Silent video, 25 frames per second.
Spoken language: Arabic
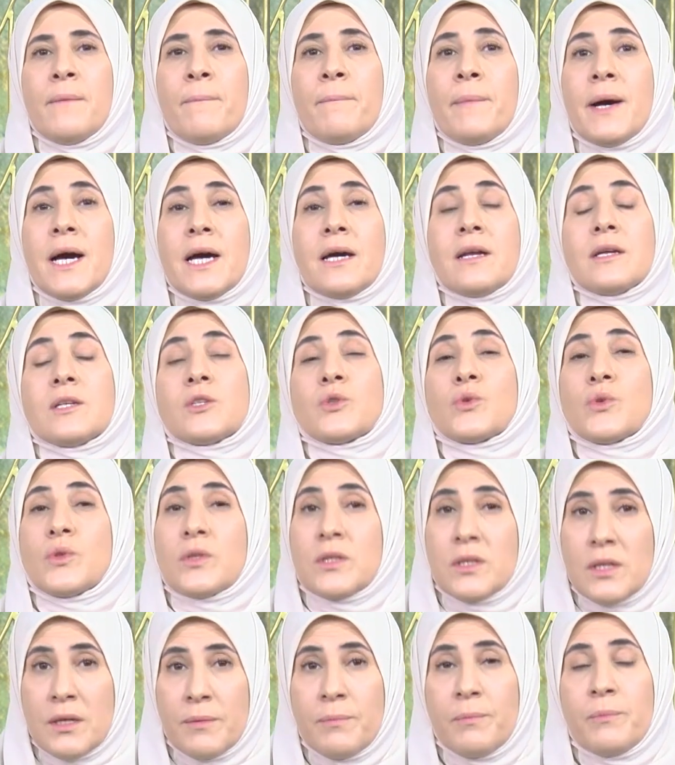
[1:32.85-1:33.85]
مارسوا
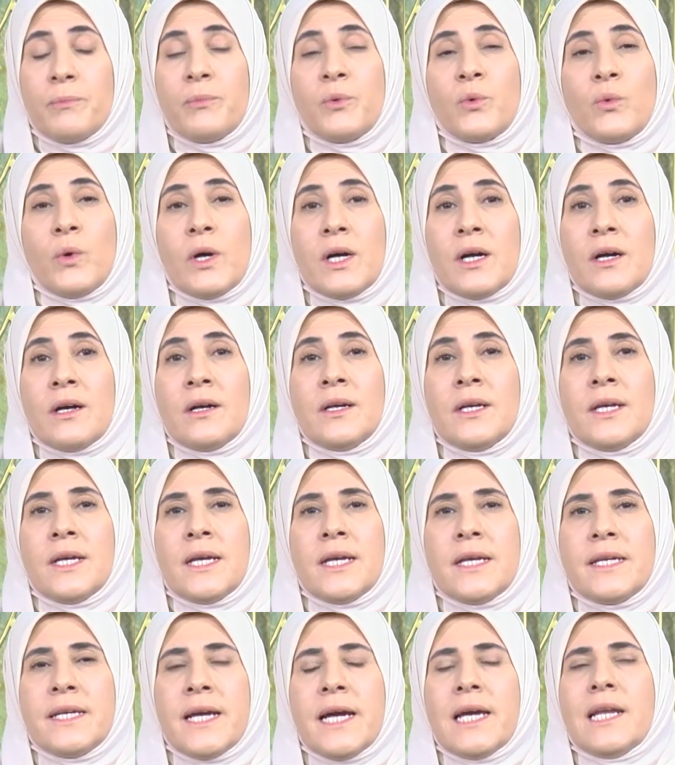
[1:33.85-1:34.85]
الطب
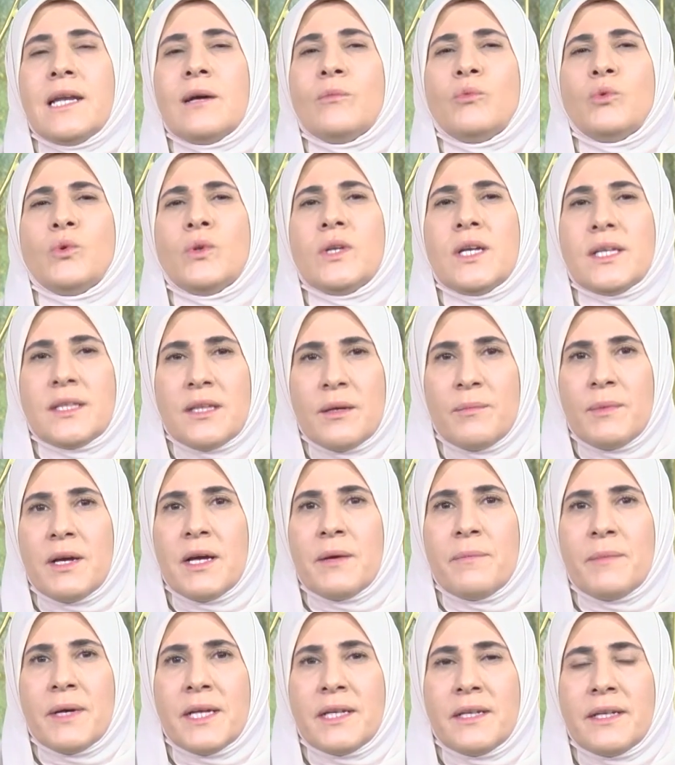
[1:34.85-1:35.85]
ويعلمون
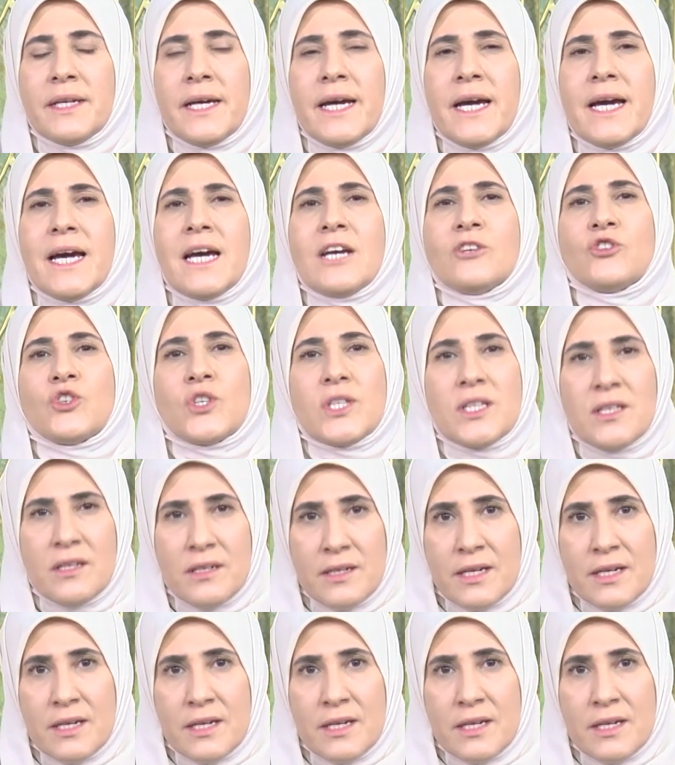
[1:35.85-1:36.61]
تماما حاجة